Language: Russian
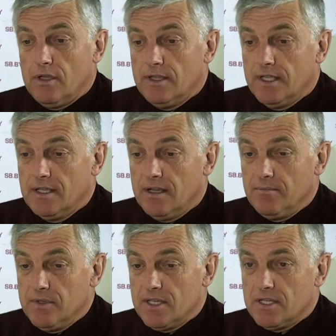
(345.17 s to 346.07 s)
надо
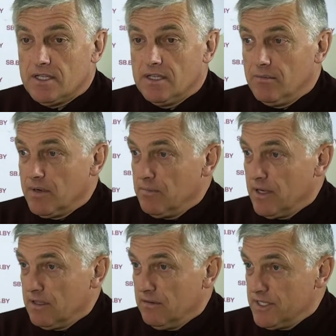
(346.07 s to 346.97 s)
обязательно
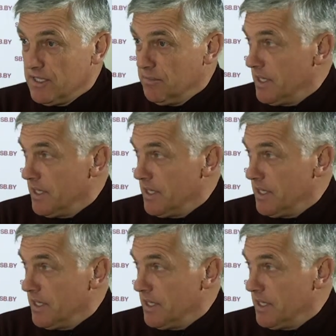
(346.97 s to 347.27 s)
обрабатывать от